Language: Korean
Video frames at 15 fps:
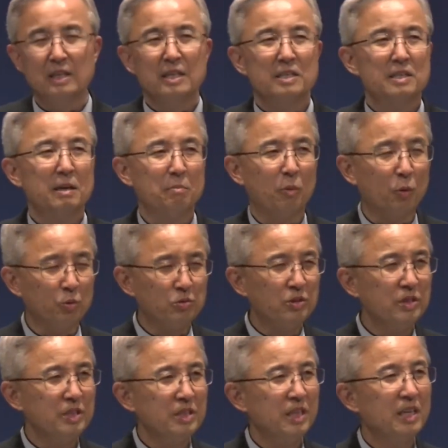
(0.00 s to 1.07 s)
자,
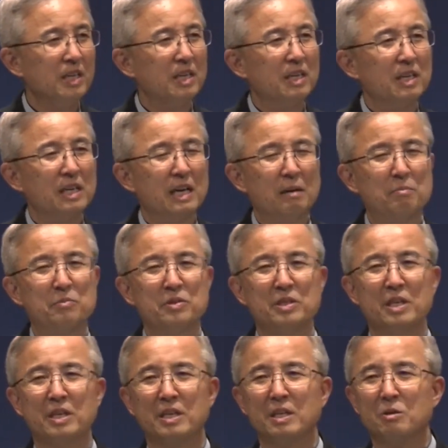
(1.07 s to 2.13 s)
모든 일에
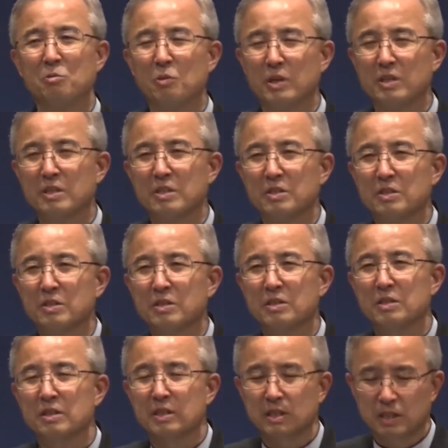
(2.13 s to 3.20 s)
감사라고 하는
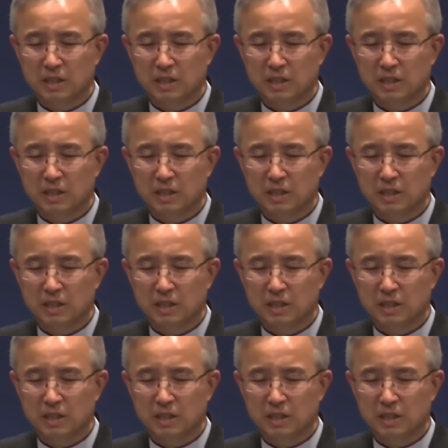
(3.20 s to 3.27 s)
것은